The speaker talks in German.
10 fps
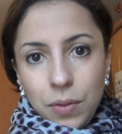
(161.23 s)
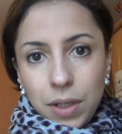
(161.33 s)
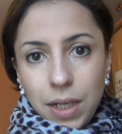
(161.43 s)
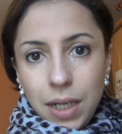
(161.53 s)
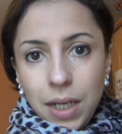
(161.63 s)

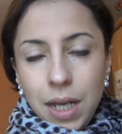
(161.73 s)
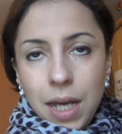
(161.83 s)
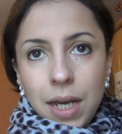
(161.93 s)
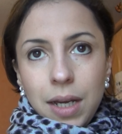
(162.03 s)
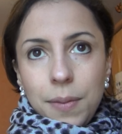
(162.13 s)
Okay?
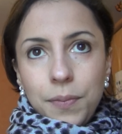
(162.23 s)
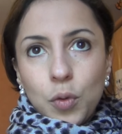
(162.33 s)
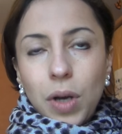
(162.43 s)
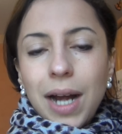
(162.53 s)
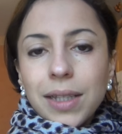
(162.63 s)
Ähm,
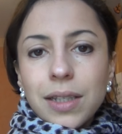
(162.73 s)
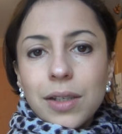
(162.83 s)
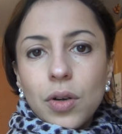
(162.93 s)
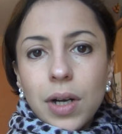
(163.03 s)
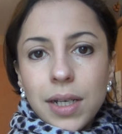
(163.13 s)
du kannst
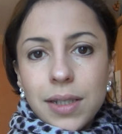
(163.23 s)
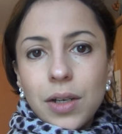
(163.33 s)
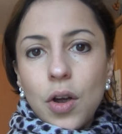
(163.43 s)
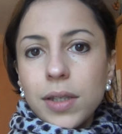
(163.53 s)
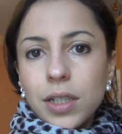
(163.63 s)
dich
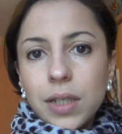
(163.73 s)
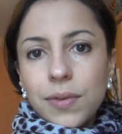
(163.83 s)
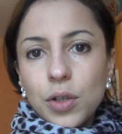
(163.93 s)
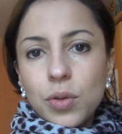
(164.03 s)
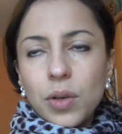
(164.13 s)
organisieren. Hört sich jetzt
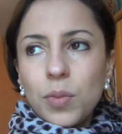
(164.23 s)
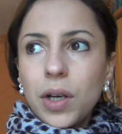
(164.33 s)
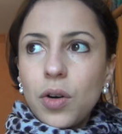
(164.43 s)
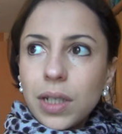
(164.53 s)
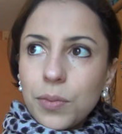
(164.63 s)
vielleicht so an, oh
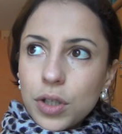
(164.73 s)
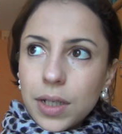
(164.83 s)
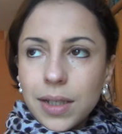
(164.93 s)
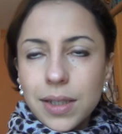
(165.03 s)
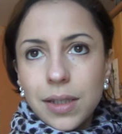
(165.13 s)
mein Gott, da muss ich
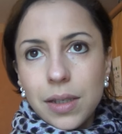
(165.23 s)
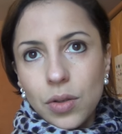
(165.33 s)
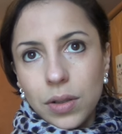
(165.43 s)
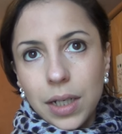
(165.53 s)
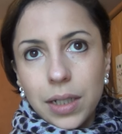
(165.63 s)
den ganzen
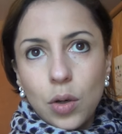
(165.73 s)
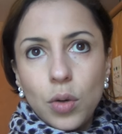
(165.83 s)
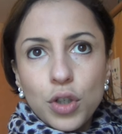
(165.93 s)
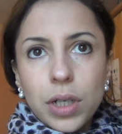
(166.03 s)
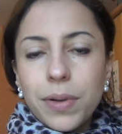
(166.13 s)
Sonntag da
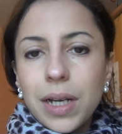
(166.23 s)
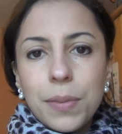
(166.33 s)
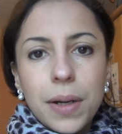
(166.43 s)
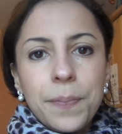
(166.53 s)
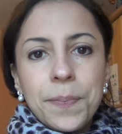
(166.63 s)
rumschnippeln,
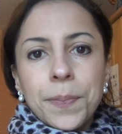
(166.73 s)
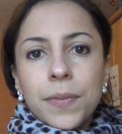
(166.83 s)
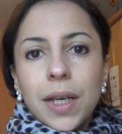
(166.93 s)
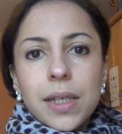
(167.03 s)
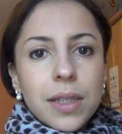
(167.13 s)
aber
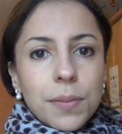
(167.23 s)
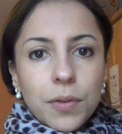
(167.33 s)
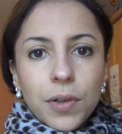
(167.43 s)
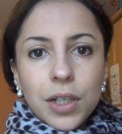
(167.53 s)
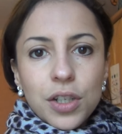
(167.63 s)
es
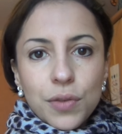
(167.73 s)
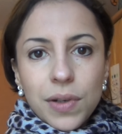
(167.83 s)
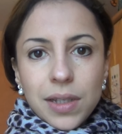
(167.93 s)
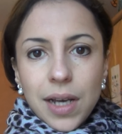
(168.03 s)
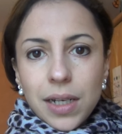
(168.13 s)
nimmt wirklich nicht
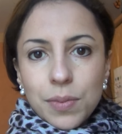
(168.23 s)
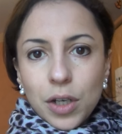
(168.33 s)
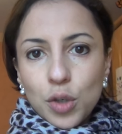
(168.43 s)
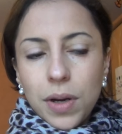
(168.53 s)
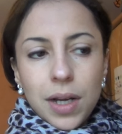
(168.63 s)
viel Zeit, es
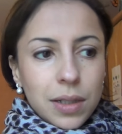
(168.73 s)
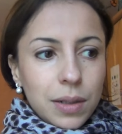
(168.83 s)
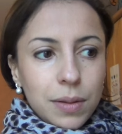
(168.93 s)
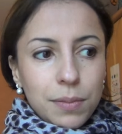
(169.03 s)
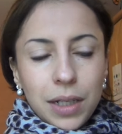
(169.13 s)
macht
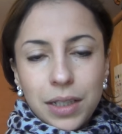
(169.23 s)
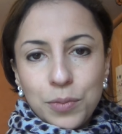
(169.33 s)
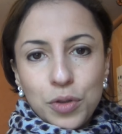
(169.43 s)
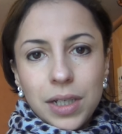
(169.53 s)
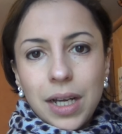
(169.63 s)
Spaß, mach dir
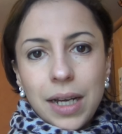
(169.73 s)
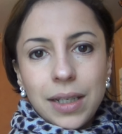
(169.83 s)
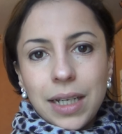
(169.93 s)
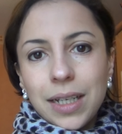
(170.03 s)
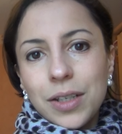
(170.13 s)
die Musik
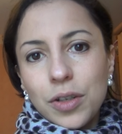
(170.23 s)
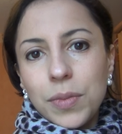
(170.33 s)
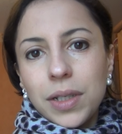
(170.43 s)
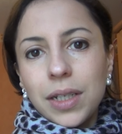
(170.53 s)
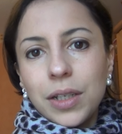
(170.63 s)
an, die Kinder
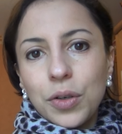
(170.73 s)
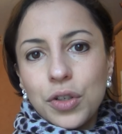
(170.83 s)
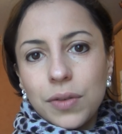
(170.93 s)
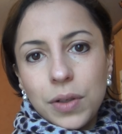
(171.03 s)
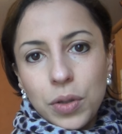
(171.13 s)
sollen mit dir in die
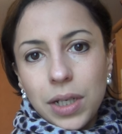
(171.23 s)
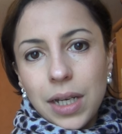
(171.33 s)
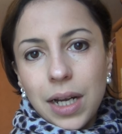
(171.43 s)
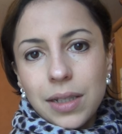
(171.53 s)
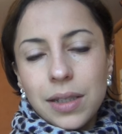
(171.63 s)
Küche, wenn du
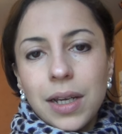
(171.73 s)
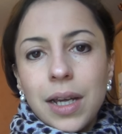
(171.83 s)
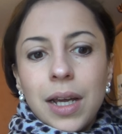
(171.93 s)
Kinder hast.